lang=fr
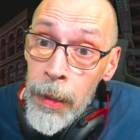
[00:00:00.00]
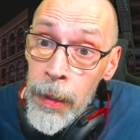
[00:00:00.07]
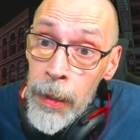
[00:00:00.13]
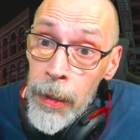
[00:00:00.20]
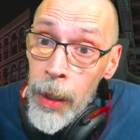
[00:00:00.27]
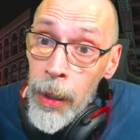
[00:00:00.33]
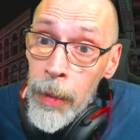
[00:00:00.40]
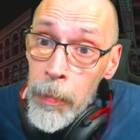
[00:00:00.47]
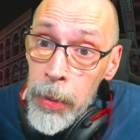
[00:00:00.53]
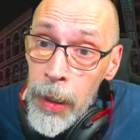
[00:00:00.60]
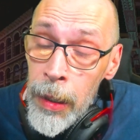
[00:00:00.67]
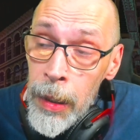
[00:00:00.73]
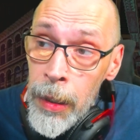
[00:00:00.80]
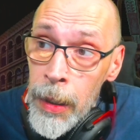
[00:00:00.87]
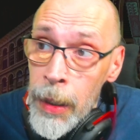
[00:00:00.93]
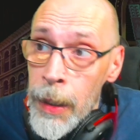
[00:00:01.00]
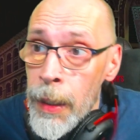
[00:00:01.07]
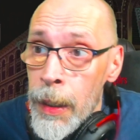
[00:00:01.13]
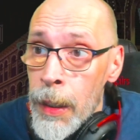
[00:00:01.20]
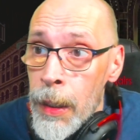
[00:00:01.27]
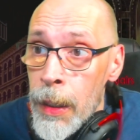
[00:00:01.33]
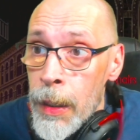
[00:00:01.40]
30 boules
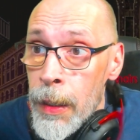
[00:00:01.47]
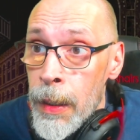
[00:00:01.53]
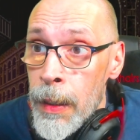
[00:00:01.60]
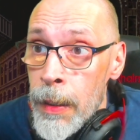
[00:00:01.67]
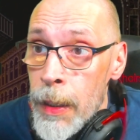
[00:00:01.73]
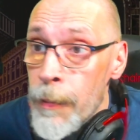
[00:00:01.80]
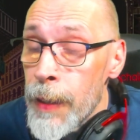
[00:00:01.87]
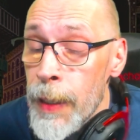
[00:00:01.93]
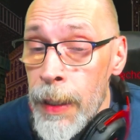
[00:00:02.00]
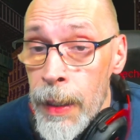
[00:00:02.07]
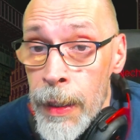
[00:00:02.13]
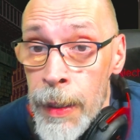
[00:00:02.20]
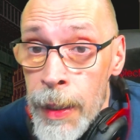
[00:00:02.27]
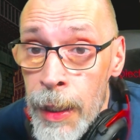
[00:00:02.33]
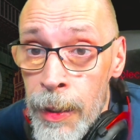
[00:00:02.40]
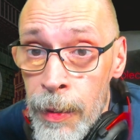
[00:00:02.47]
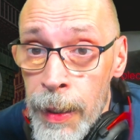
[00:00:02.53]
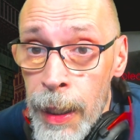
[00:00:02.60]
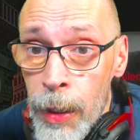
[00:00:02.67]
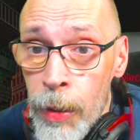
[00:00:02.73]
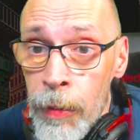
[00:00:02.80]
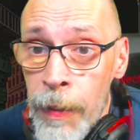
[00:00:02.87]
Ça fait
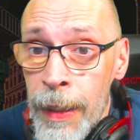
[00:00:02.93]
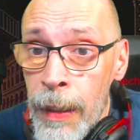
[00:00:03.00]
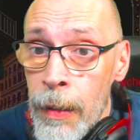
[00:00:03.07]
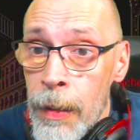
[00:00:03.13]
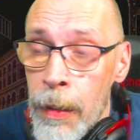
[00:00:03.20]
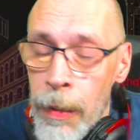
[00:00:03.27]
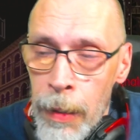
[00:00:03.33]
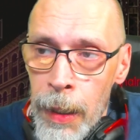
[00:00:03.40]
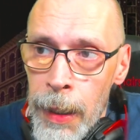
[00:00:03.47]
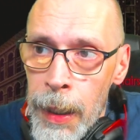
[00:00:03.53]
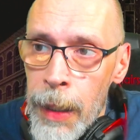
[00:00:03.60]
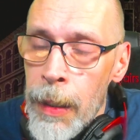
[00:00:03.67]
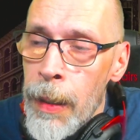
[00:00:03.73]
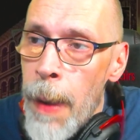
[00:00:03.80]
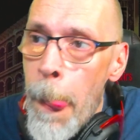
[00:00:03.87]
580 Ok.